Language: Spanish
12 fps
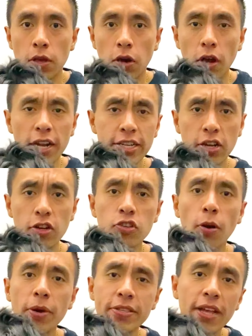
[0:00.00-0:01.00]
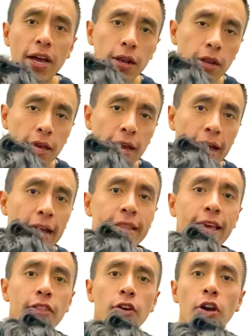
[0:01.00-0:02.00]
Hola chicos, ¿cómo están? Hola el
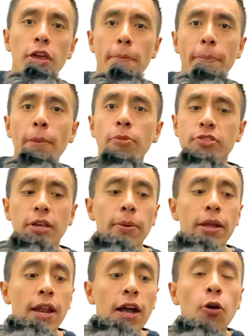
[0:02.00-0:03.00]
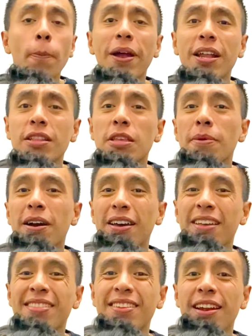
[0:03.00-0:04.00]
de hoy Vamos a ver la comparativa
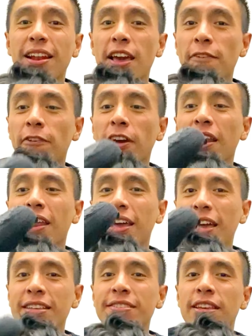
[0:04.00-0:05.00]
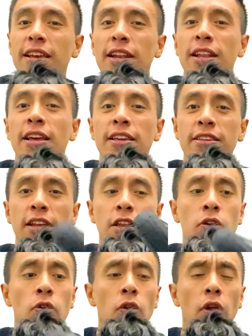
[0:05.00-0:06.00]
entre el FRSL y el
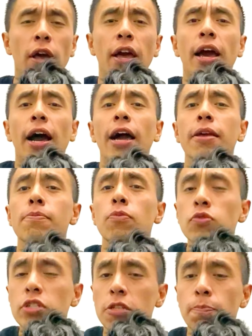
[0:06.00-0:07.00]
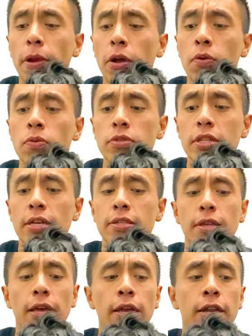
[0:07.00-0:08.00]
Igor. Hay muchas
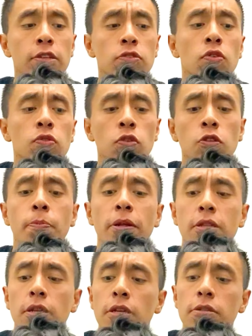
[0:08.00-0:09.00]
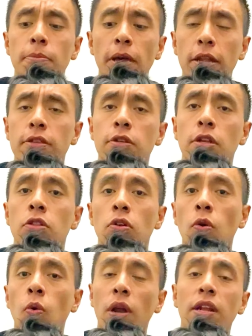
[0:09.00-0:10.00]
preguntas en estos dos patines. Me han
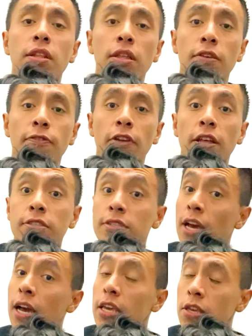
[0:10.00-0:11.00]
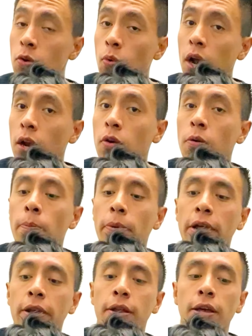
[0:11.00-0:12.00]
escrito cuál es la diferencia y cuál
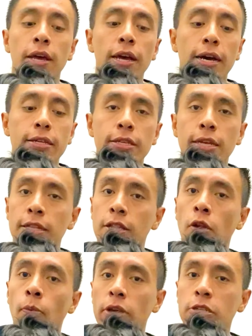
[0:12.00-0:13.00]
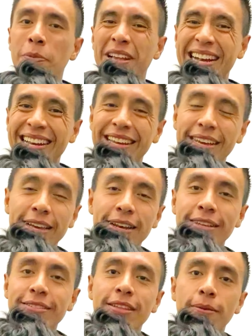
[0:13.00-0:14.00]
comprar. Así que te lo voy a explicar en
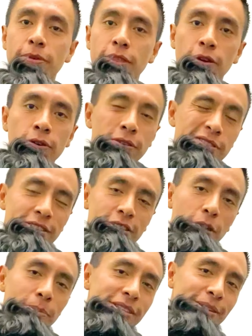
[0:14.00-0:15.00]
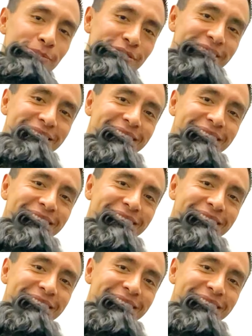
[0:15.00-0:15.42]
este video. Comenzamos.